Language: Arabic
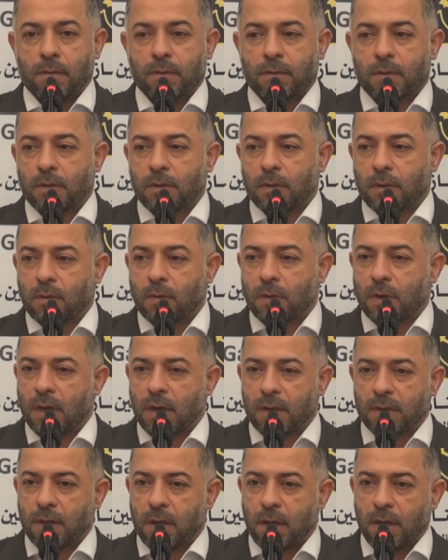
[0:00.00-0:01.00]
صدقوني
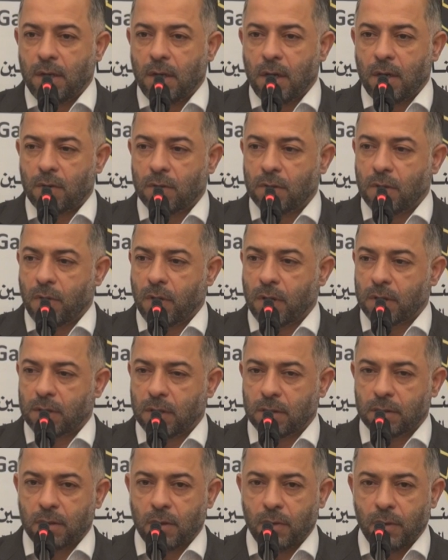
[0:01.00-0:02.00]
هذا لن يأخذ
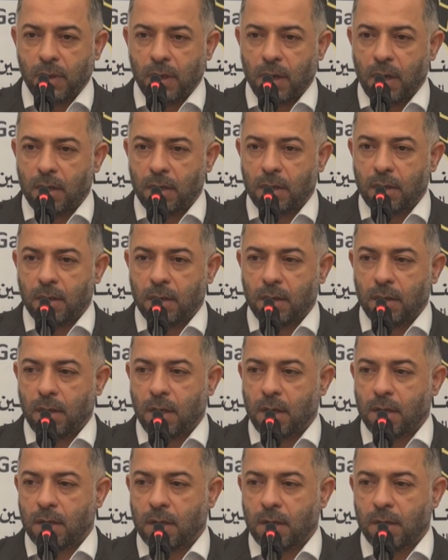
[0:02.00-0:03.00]
وقتا طويلا
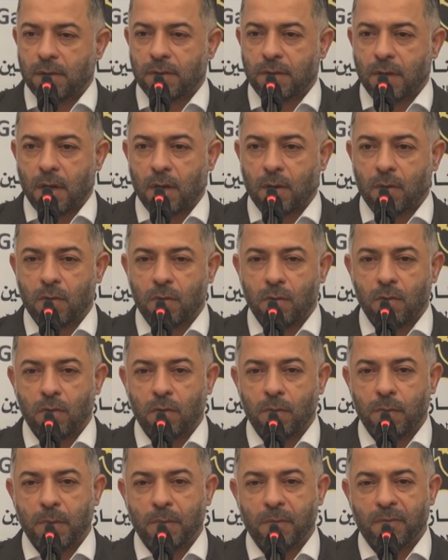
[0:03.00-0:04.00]
لأنني
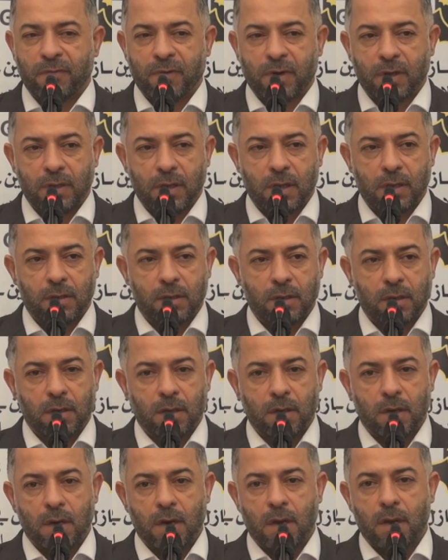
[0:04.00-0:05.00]
سأقوله بمفردات
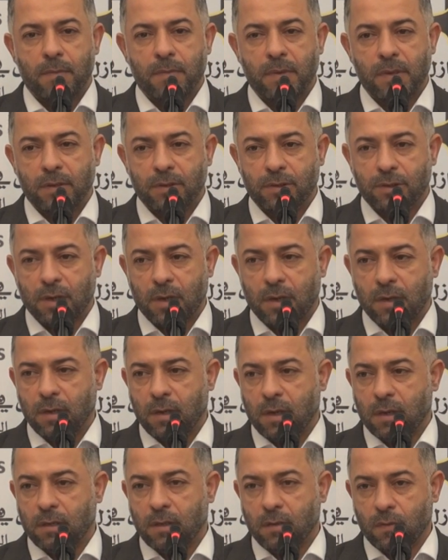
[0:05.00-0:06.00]
لا
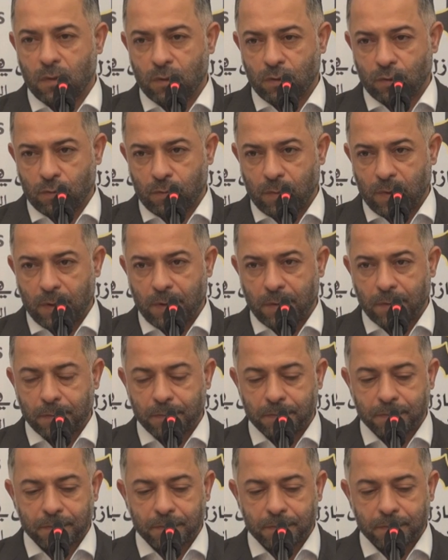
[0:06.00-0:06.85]
بإنشائيات وجمل